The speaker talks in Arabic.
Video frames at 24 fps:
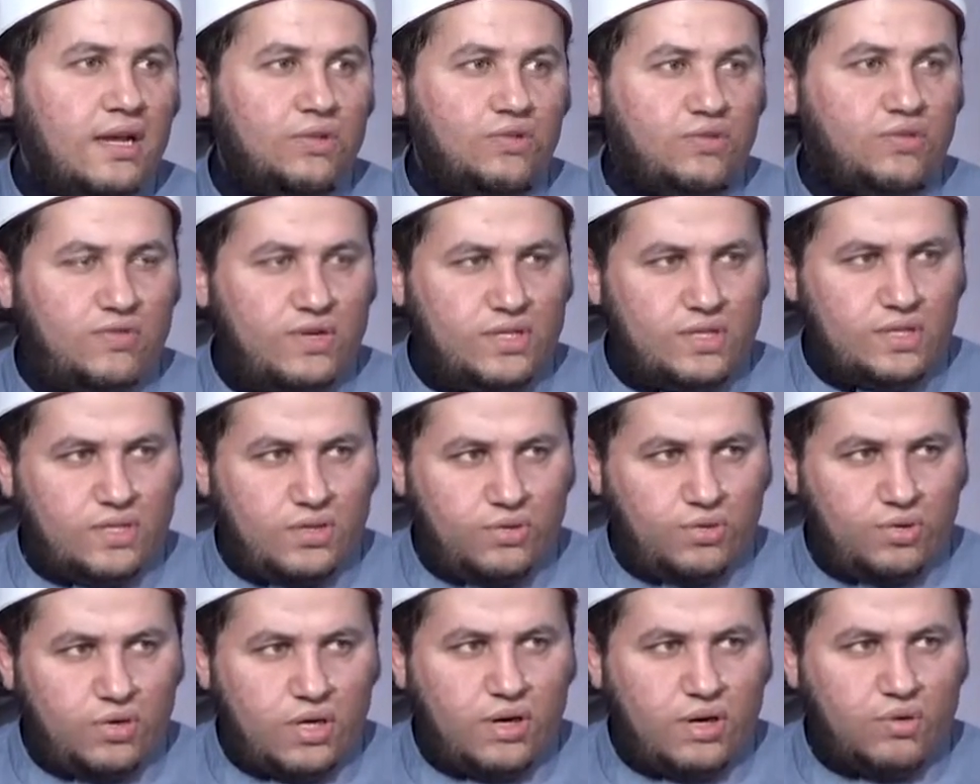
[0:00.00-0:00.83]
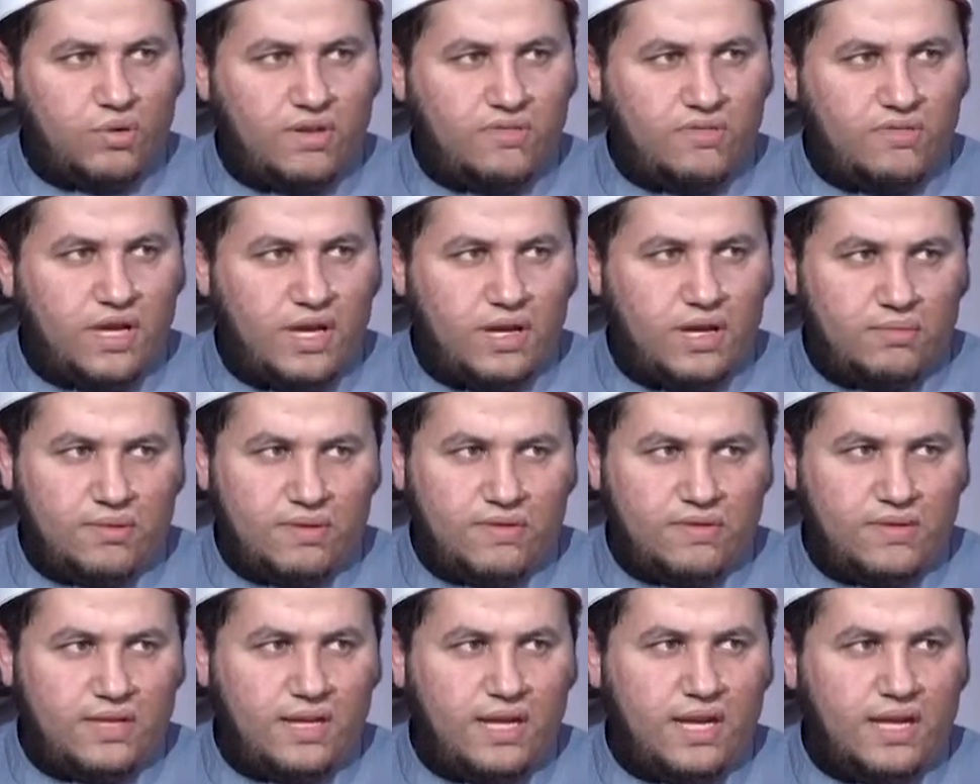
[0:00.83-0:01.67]
نفصل القول فيها
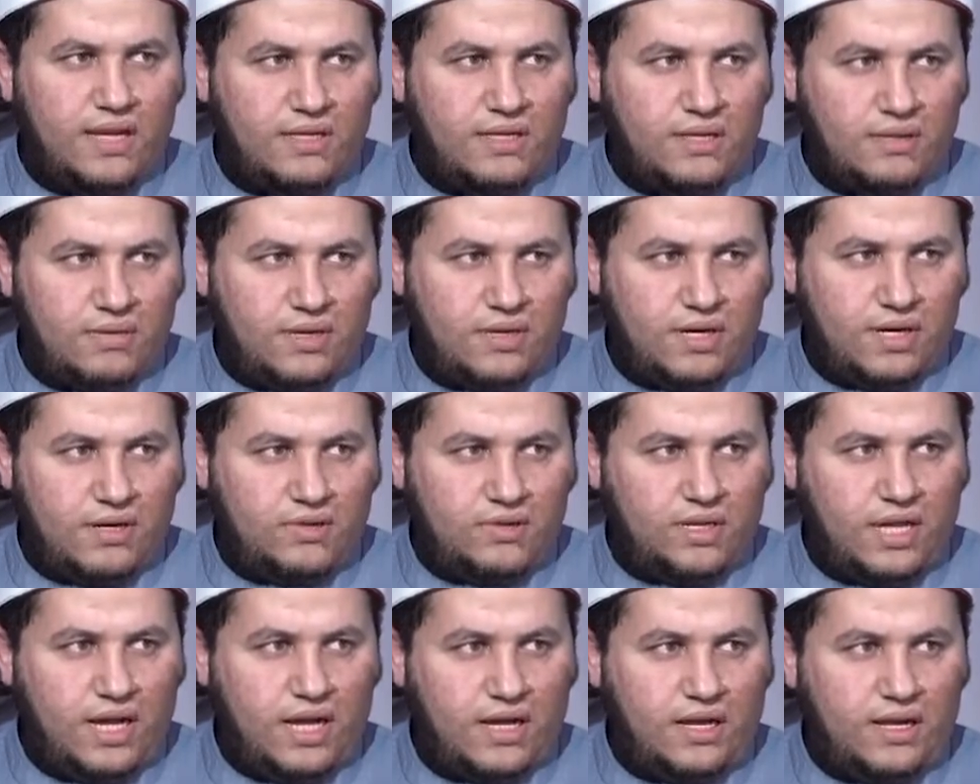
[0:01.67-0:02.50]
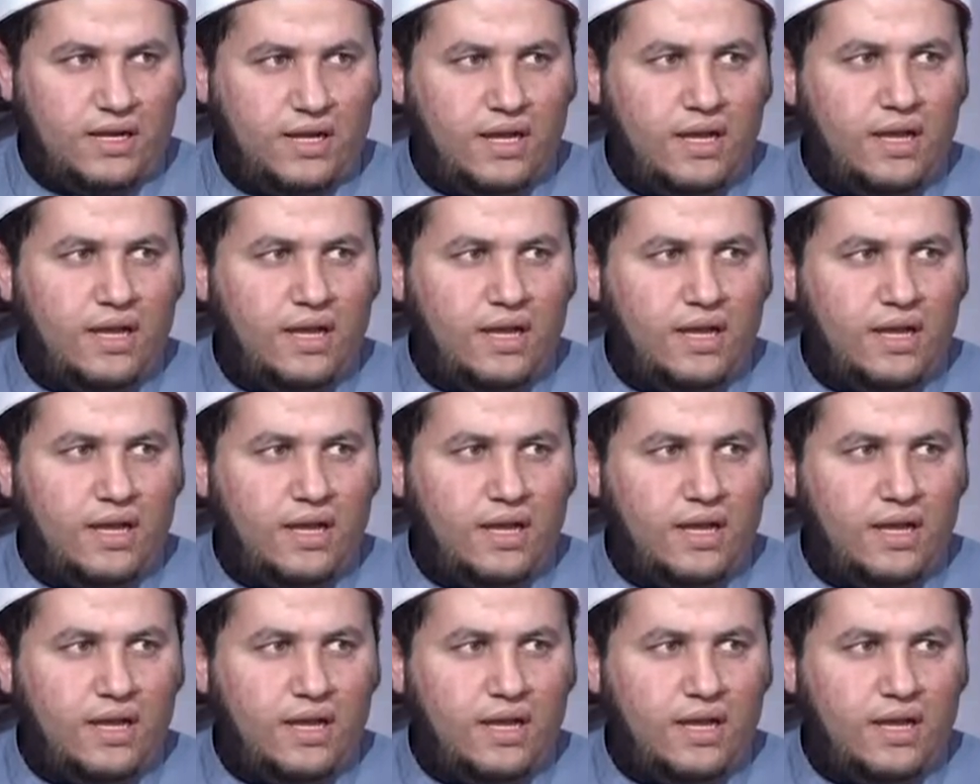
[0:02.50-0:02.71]
بإذن الله تبارك وتعالى